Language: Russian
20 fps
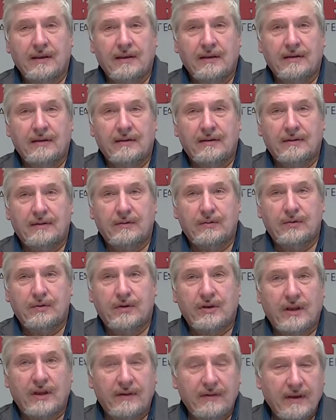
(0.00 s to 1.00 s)
э, у
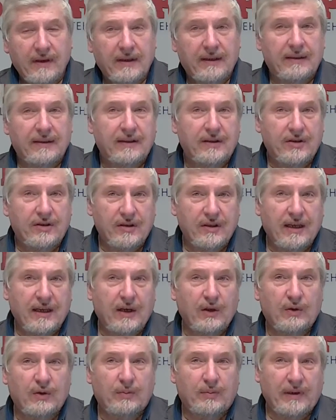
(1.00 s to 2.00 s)
человека
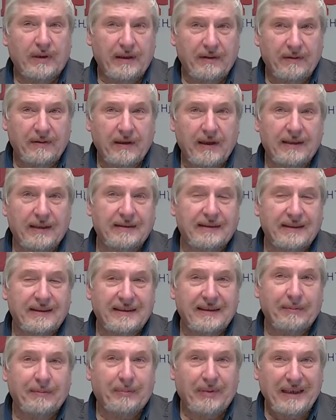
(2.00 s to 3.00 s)
начинают проявляться
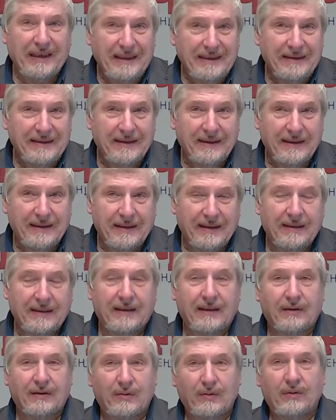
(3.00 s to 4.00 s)
те признаки,
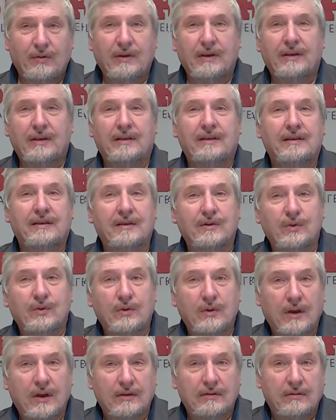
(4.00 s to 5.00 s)
которые
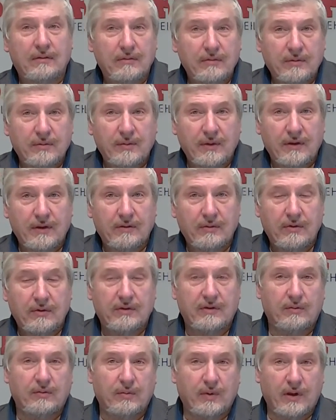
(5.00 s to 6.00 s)
делают нас людьми. То
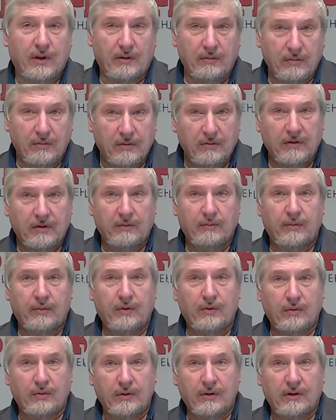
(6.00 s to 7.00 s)
есть эмбриону,
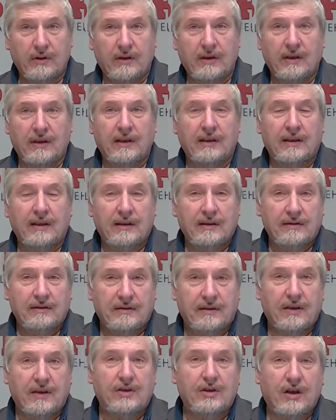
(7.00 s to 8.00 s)
эмбрионы
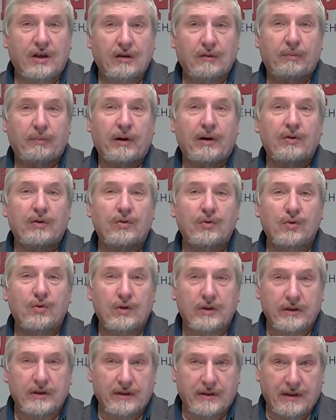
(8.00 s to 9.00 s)
сначала
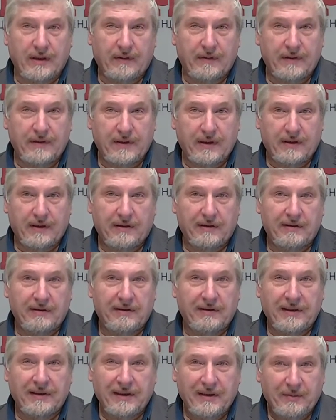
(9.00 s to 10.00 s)
похожие на всех
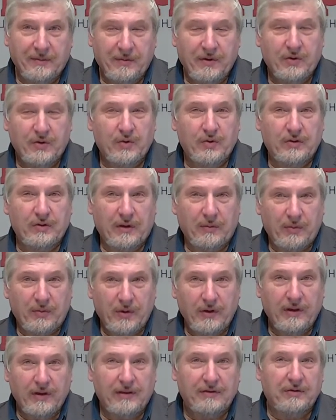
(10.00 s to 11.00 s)
между
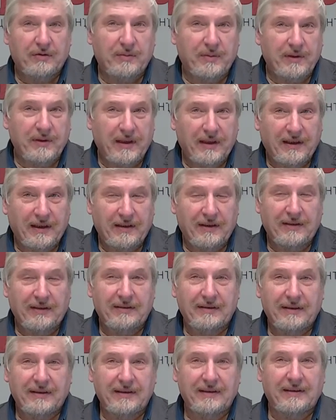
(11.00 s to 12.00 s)
собой, особенно на ранних
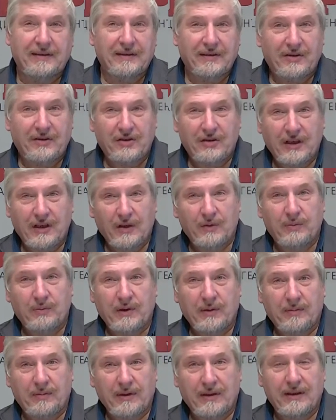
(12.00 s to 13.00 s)
стадиях, начинают
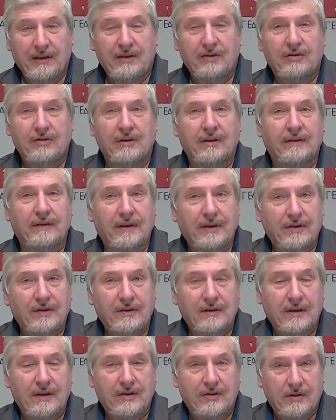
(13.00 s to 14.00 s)
приобретать
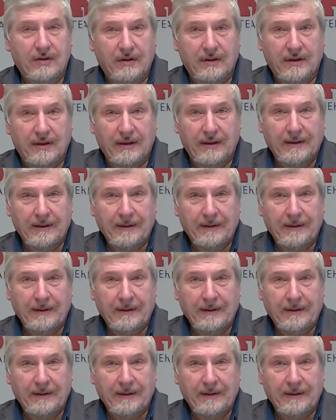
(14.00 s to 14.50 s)
человеческие черты.